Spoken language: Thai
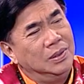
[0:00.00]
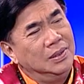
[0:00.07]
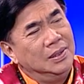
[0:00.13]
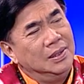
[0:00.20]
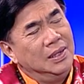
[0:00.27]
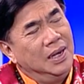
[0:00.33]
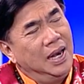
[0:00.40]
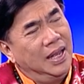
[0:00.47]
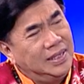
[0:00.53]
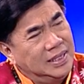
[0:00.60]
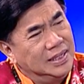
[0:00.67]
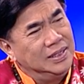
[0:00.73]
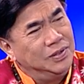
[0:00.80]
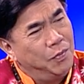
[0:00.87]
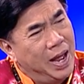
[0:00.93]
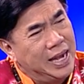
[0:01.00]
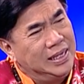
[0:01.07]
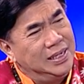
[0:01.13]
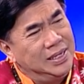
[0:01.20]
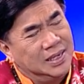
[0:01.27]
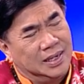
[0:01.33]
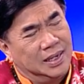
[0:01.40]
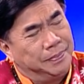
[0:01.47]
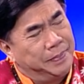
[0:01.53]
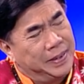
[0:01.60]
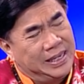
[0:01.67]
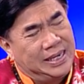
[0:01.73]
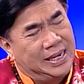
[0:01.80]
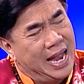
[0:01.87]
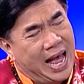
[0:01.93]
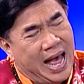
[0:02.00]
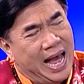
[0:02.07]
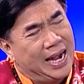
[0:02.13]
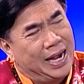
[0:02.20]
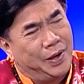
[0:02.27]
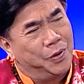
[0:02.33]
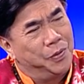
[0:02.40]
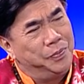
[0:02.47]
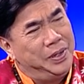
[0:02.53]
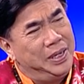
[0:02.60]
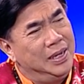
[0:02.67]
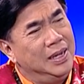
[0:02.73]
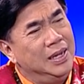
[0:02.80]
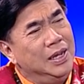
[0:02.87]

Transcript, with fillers: ครับ แล้วถึงวันที่เกิดปัญหาอะไรของพี่